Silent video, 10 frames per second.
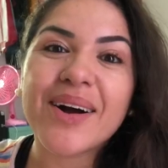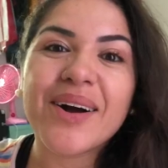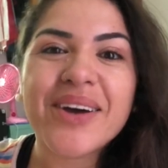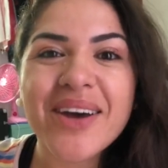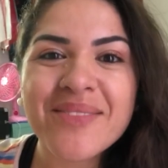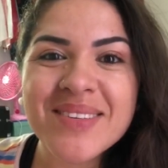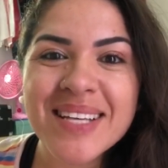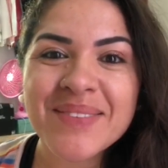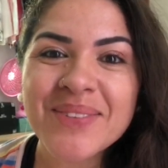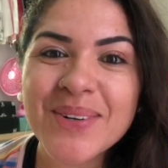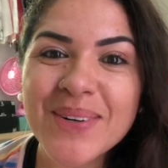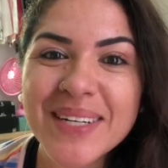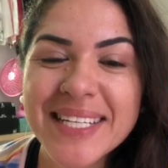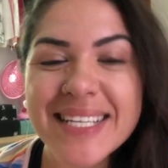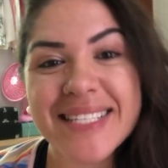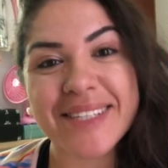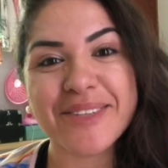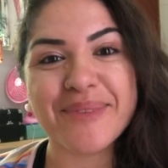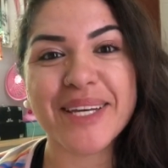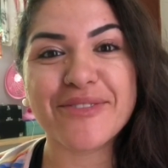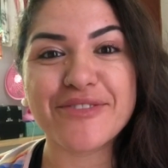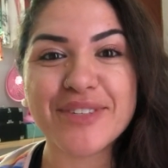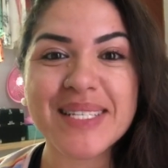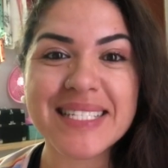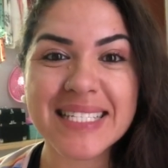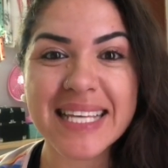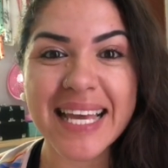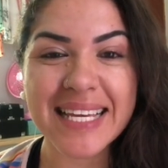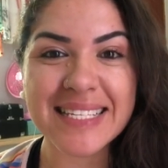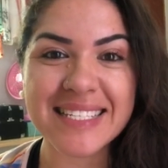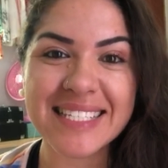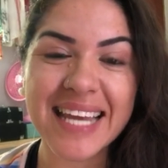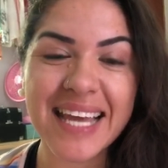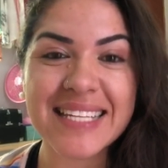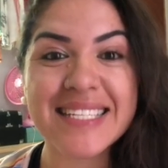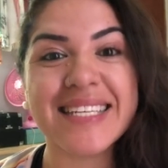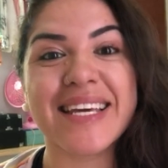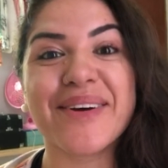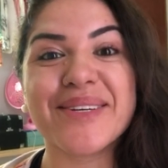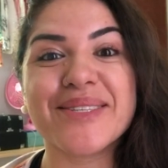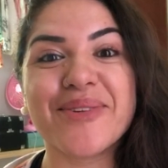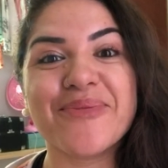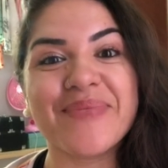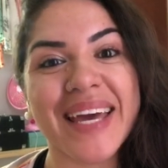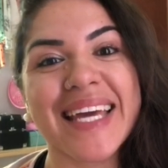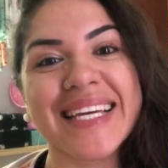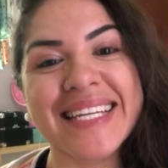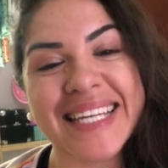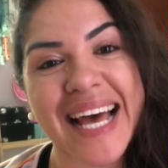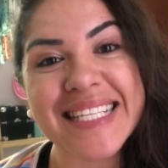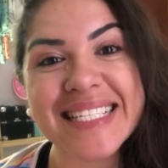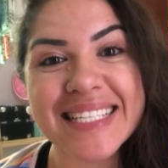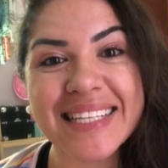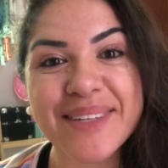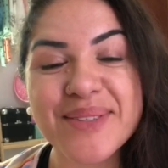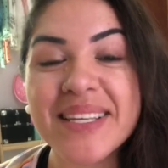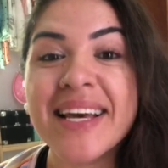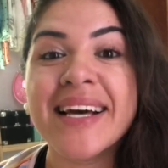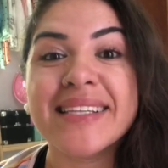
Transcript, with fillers: Oi, oi, meus amores, tudo bem com vocês, gente? Eu estou bem, graças a Deus.